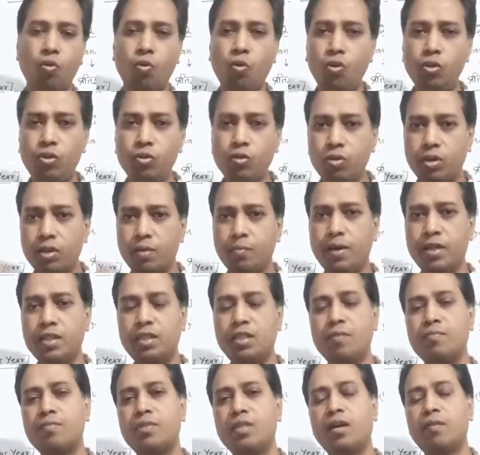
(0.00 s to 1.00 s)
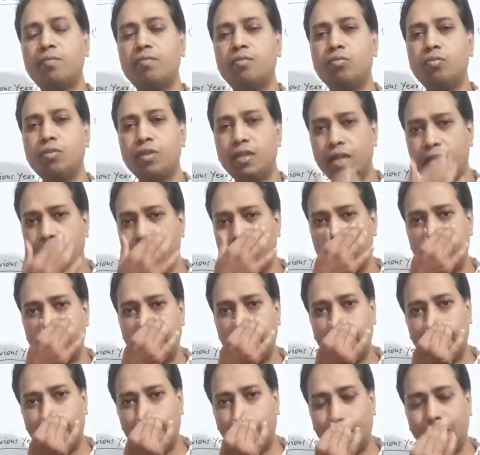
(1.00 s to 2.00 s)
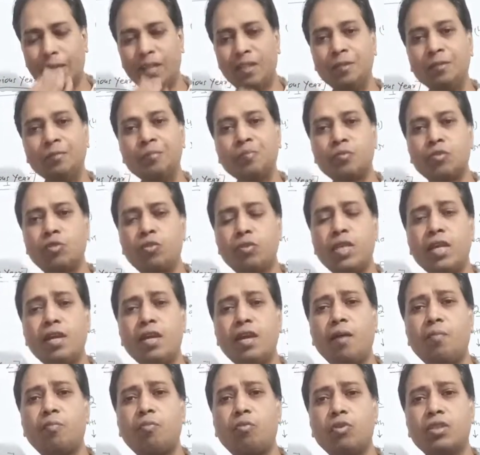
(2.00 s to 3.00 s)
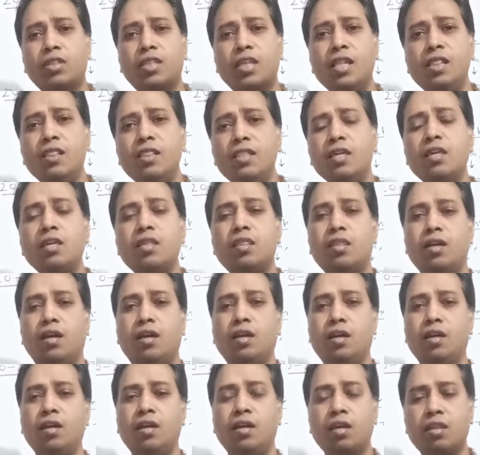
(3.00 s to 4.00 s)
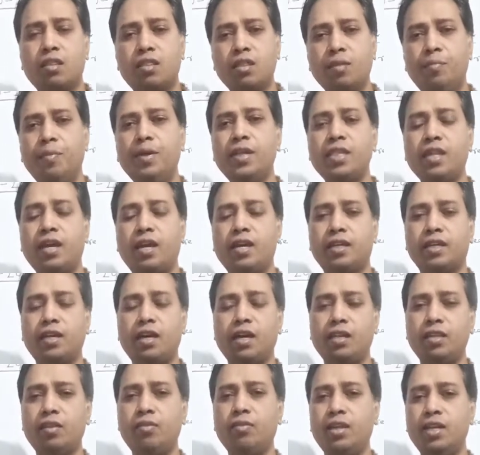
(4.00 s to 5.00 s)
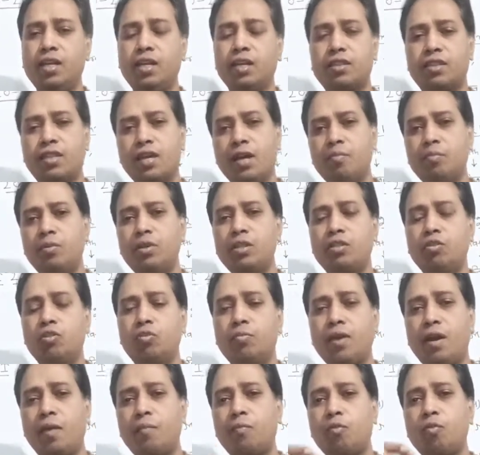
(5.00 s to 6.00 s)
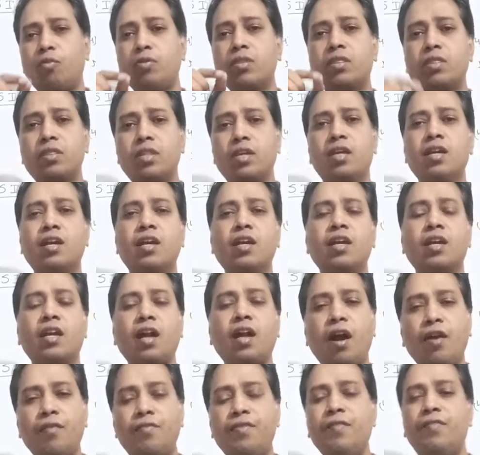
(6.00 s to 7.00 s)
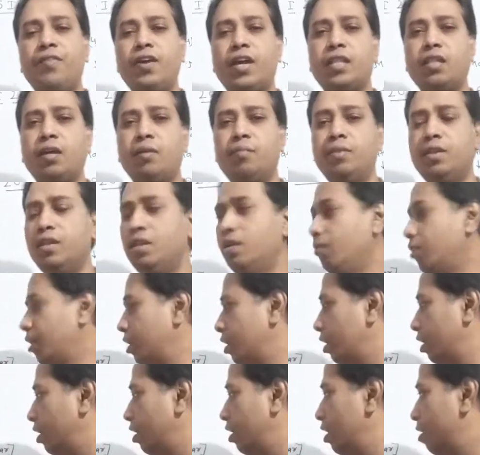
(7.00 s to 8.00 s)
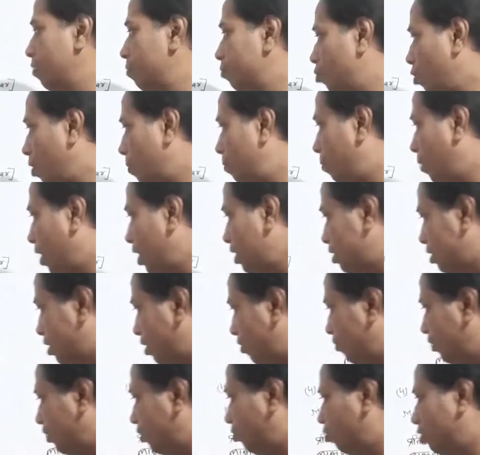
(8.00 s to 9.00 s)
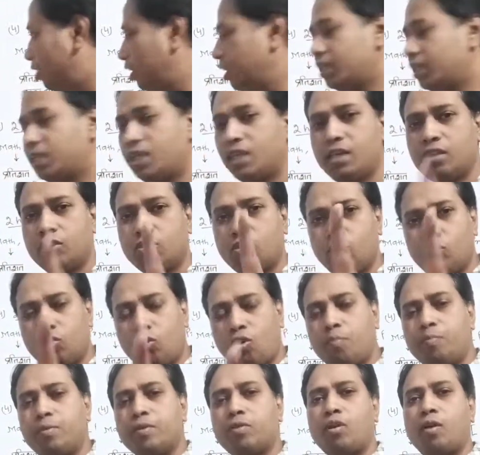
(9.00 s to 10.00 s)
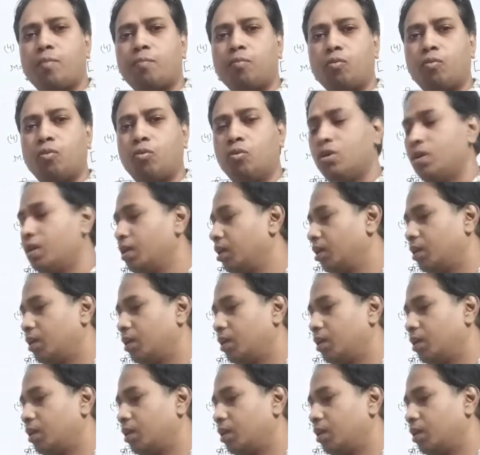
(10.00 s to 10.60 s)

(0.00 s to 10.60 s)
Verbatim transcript: ऑडियो के माध्यम से आप सुन रहे हैं देख रहे हैं तो ये आपको जल्दी सा समझ आएगा आने वाले एग्जाम के दिनों में आपको इससे काफ़ी फायदा मिलने वाला है तो आप मास्टर वीडियो देखिए जो टॉपिक आपको